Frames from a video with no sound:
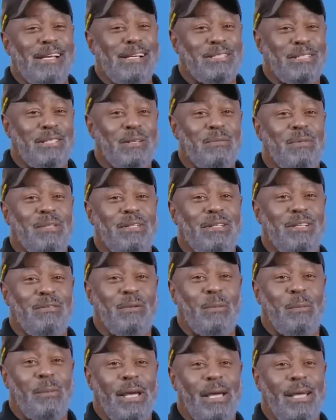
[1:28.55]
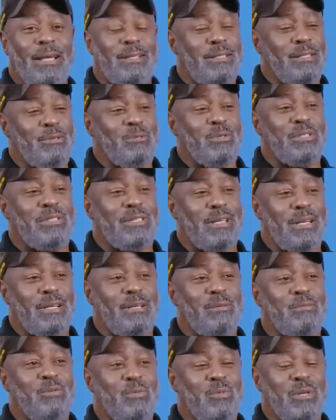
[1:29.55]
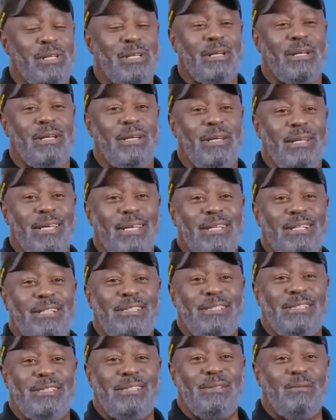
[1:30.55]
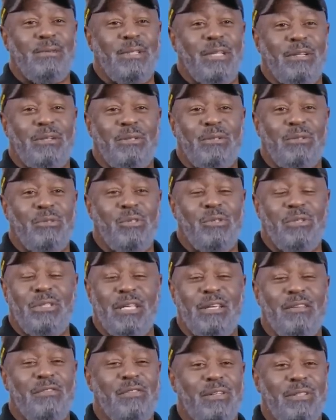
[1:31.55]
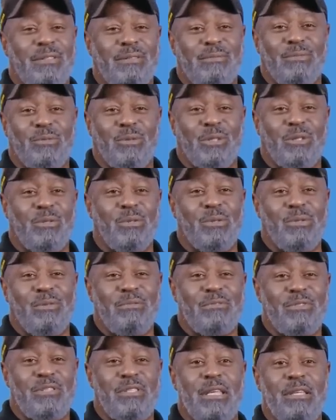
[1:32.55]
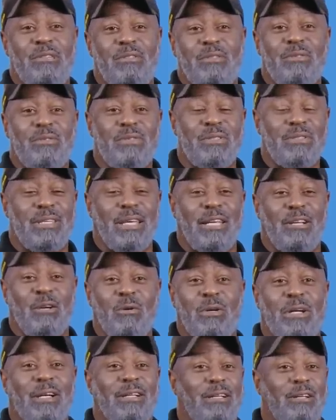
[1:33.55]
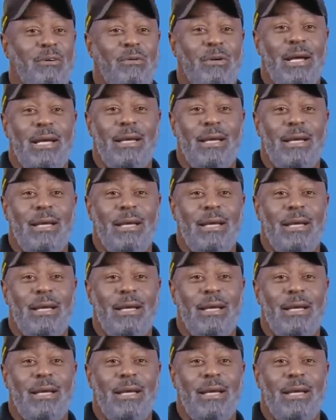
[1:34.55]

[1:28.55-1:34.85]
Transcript: con gli spazzolini da denti, è una cosa del passato, tempi in cui si dava alla recluta le forbici e gli si chiedeva di andare a tagliare